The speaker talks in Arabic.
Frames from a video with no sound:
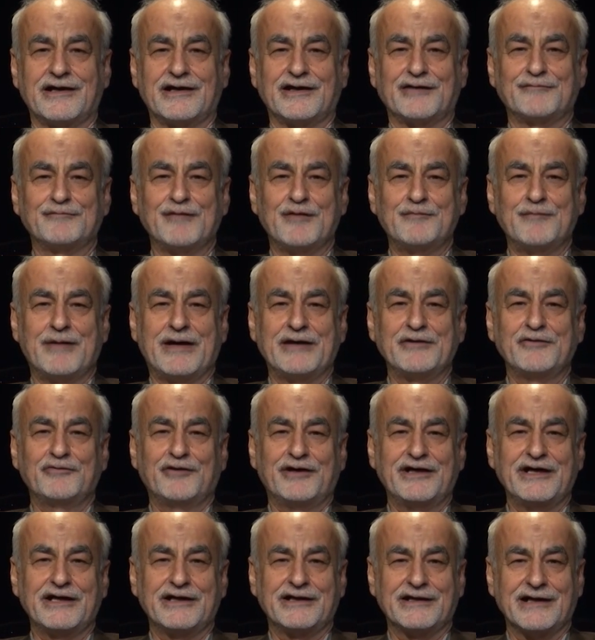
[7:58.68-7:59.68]
ربما
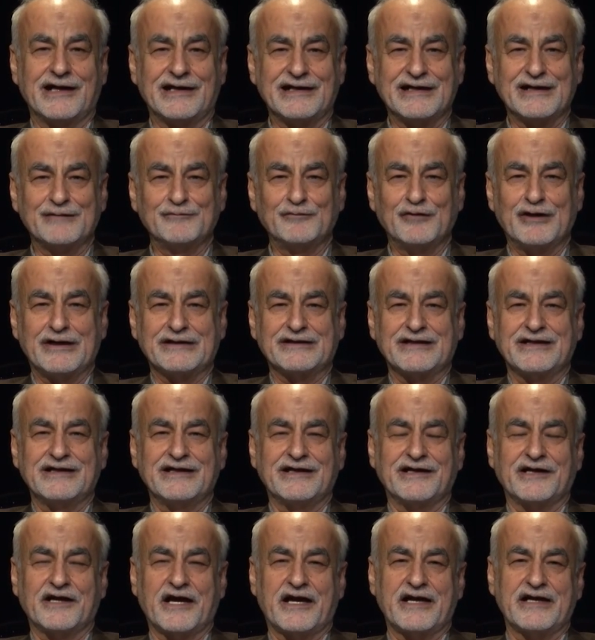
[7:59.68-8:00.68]
يعيد يعني المواطن
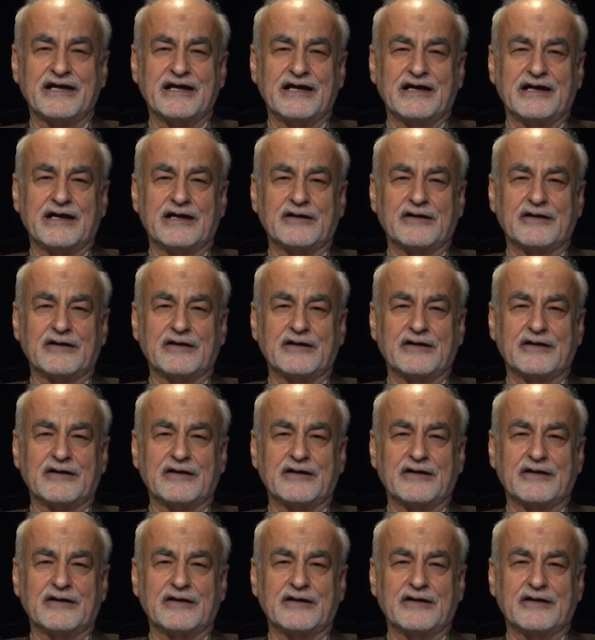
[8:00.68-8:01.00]
الإيراني إلى